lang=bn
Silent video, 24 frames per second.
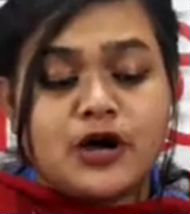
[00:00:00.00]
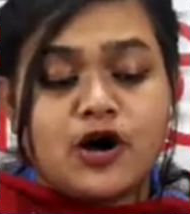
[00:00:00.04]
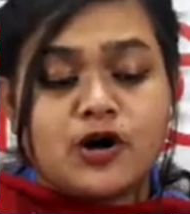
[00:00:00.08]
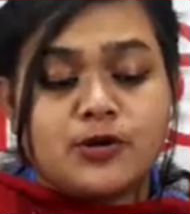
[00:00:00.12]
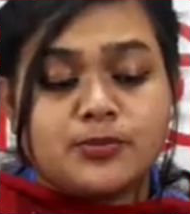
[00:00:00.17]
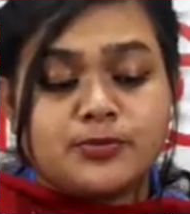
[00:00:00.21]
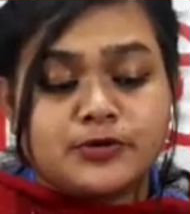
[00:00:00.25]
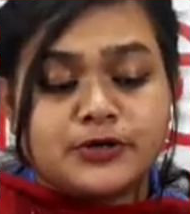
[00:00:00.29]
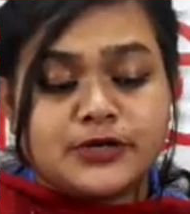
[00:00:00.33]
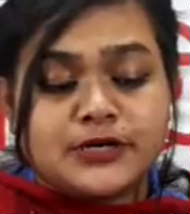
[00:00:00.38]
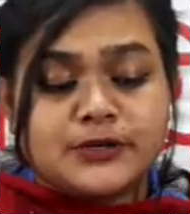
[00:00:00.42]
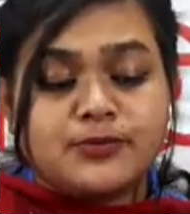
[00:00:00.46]

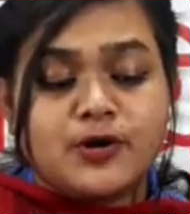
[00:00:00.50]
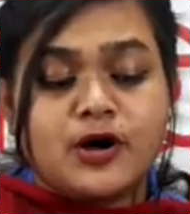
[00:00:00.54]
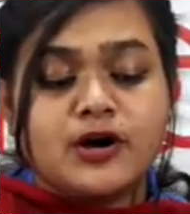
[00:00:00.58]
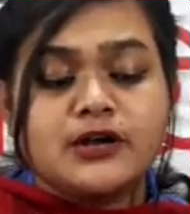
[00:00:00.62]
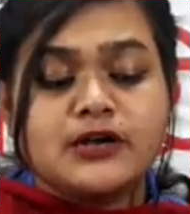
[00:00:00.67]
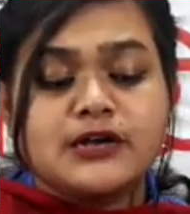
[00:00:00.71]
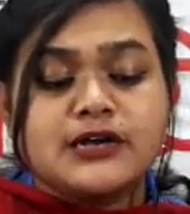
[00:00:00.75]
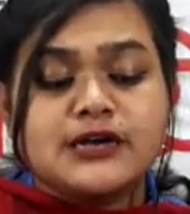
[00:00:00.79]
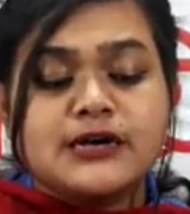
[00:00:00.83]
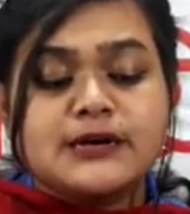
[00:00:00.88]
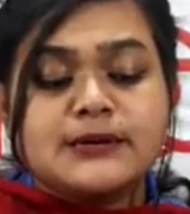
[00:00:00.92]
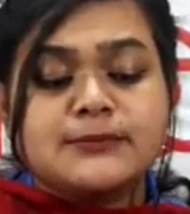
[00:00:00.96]
অর্পণের পর
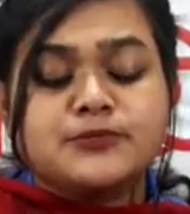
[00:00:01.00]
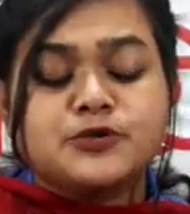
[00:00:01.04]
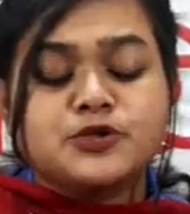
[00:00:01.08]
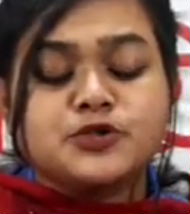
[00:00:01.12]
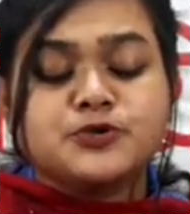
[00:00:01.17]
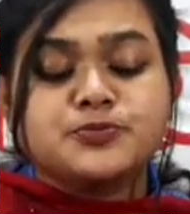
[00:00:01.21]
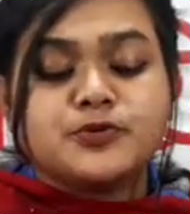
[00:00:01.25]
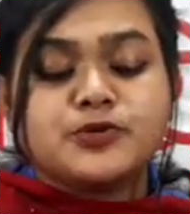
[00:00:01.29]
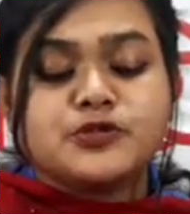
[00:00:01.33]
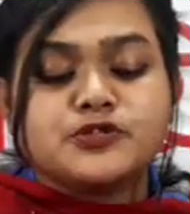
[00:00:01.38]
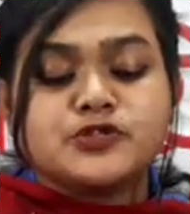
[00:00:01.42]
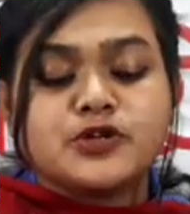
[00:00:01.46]

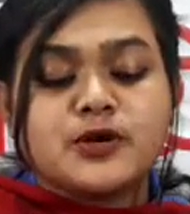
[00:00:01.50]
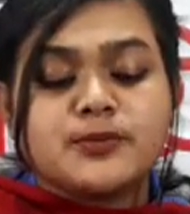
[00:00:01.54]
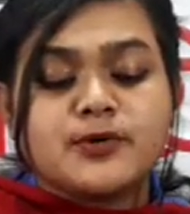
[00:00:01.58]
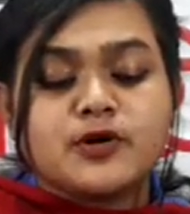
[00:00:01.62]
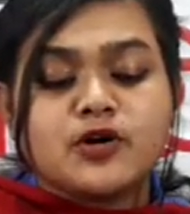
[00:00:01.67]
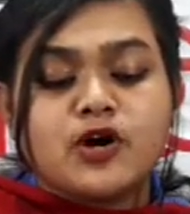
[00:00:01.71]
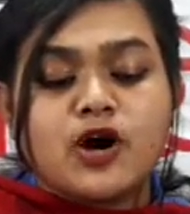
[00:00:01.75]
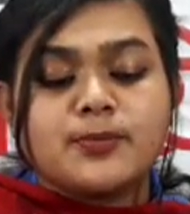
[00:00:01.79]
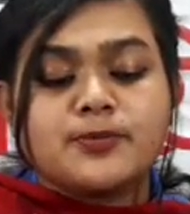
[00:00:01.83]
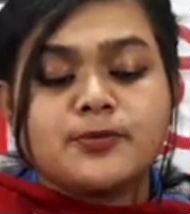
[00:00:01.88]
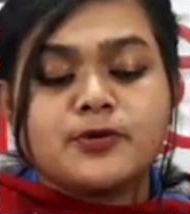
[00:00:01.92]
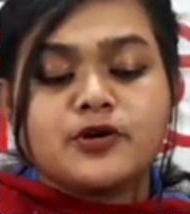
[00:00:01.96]
পুষ্পস্তবক
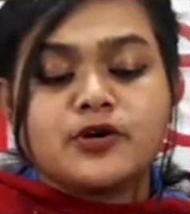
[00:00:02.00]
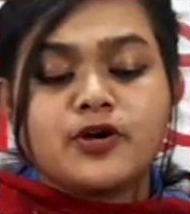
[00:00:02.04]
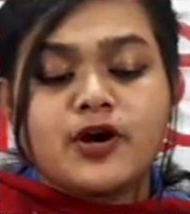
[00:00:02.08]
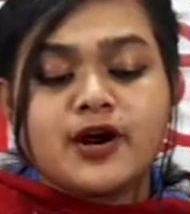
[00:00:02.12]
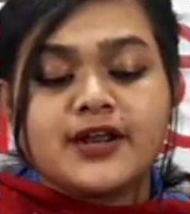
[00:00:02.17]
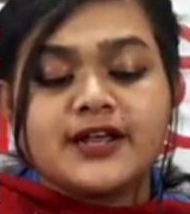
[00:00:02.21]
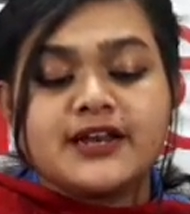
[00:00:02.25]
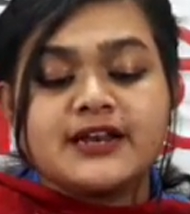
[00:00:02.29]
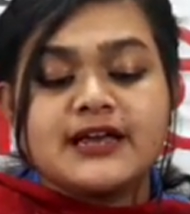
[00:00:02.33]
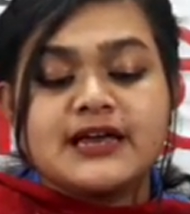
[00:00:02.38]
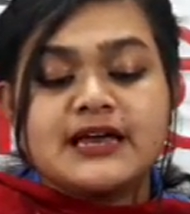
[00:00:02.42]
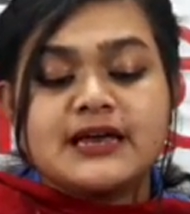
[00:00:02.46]
অর্পণ
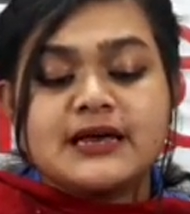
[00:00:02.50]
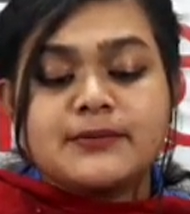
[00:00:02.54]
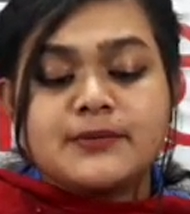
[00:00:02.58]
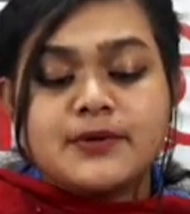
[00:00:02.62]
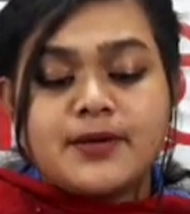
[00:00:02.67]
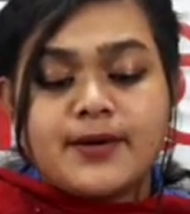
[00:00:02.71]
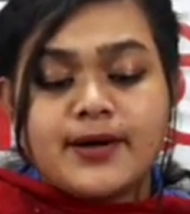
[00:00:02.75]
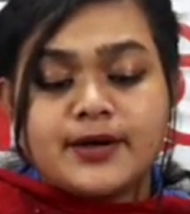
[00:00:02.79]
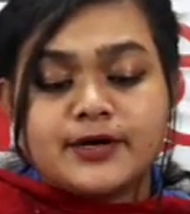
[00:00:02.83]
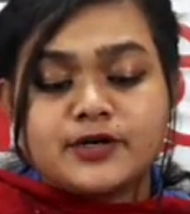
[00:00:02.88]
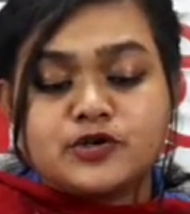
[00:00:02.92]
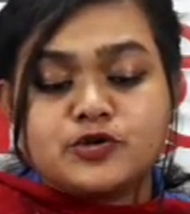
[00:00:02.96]
করেন
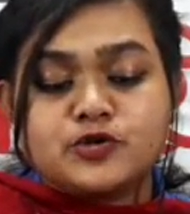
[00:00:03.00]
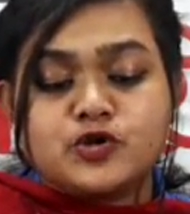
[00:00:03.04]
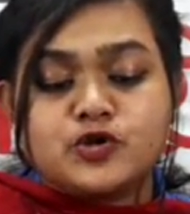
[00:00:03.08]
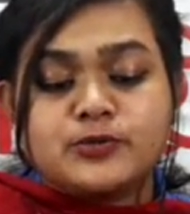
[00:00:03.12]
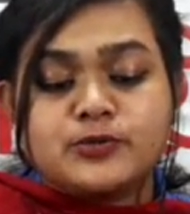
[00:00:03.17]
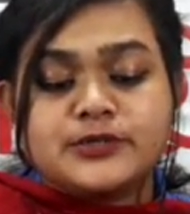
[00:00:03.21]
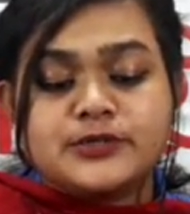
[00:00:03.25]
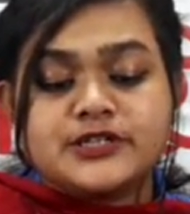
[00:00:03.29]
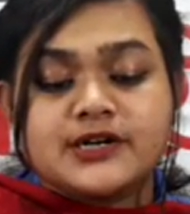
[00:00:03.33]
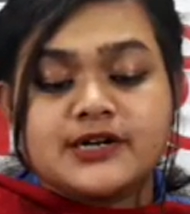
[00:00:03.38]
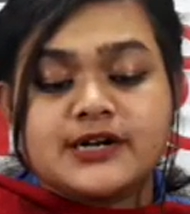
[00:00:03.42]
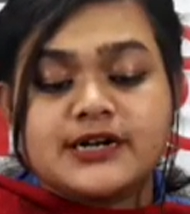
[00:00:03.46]
বিভাগীয়
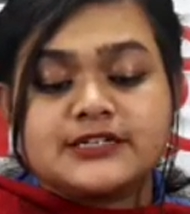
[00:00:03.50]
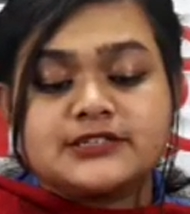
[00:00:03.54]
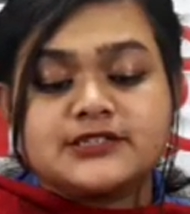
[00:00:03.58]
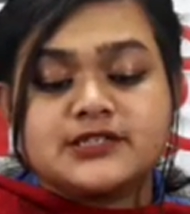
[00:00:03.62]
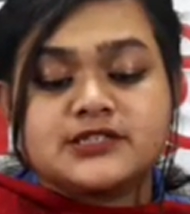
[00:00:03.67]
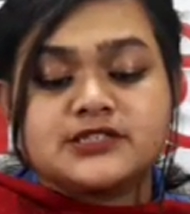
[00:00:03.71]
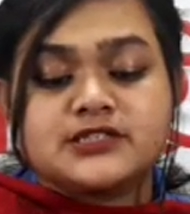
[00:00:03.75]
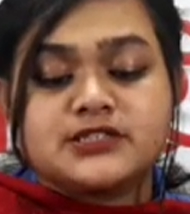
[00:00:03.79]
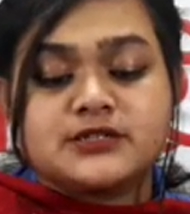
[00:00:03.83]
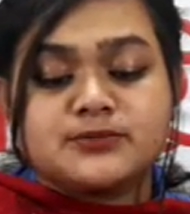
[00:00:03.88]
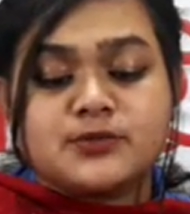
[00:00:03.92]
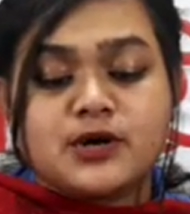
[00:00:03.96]
কমিশনার
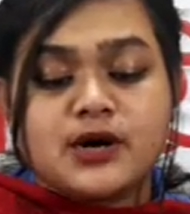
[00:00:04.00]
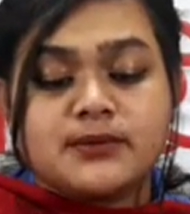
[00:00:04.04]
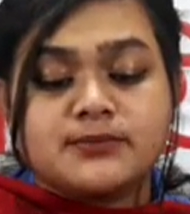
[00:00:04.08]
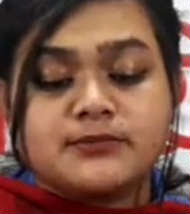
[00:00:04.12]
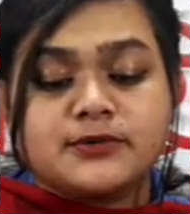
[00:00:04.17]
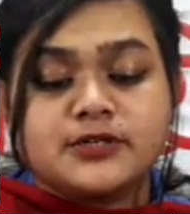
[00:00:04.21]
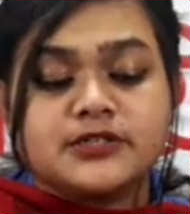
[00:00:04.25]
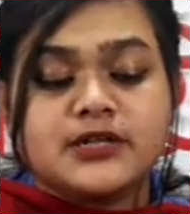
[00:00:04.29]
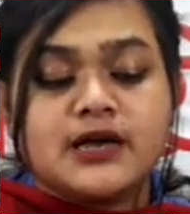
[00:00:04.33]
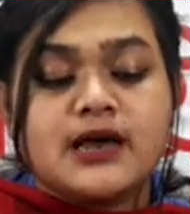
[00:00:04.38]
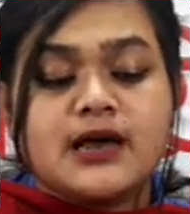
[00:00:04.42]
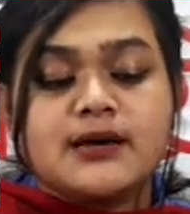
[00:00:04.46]
ডক্টর
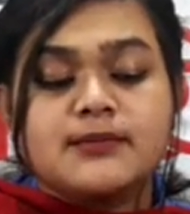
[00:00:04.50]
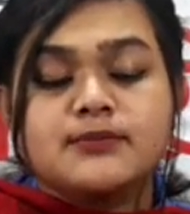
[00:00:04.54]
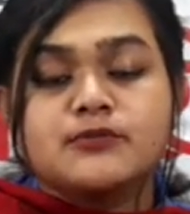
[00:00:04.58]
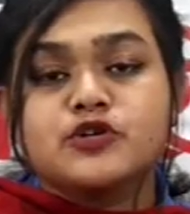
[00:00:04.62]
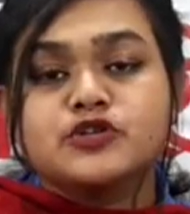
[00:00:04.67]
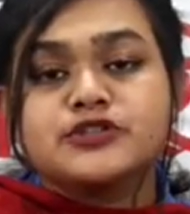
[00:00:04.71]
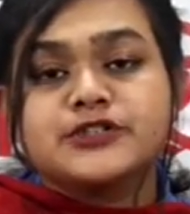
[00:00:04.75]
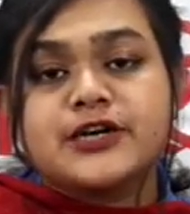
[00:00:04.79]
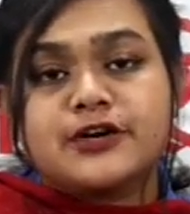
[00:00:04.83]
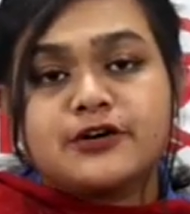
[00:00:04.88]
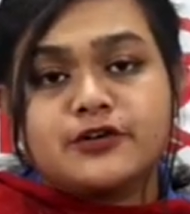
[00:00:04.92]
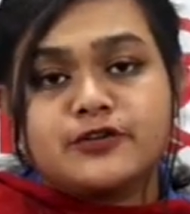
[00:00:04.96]
মোহাম্মদ
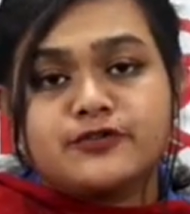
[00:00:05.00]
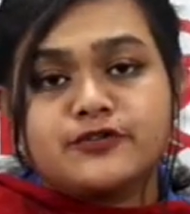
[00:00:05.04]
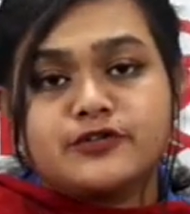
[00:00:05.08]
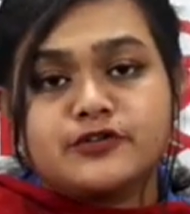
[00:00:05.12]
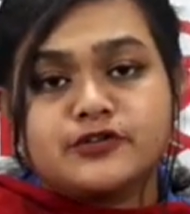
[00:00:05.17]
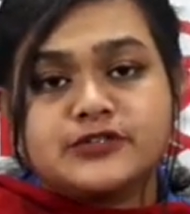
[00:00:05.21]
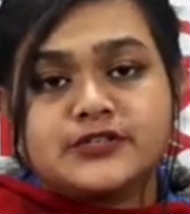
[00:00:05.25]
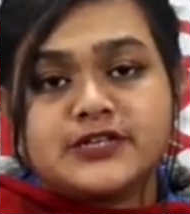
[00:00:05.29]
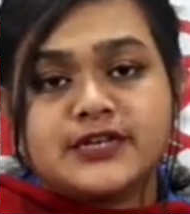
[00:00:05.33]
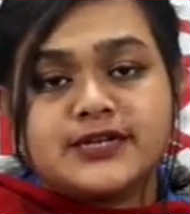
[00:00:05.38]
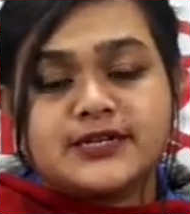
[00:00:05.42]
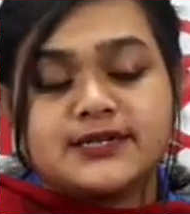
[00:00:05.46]
মোশাররফ
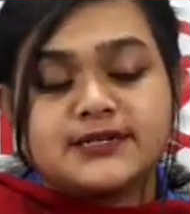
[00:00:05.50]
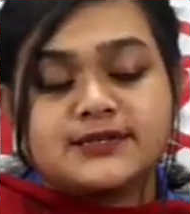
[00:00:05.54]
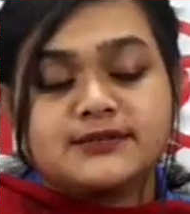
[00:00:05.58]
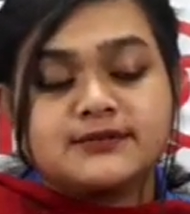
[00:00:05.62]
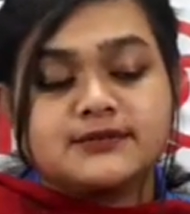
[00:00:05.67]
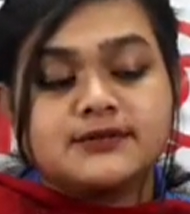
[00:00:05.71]
হোসেন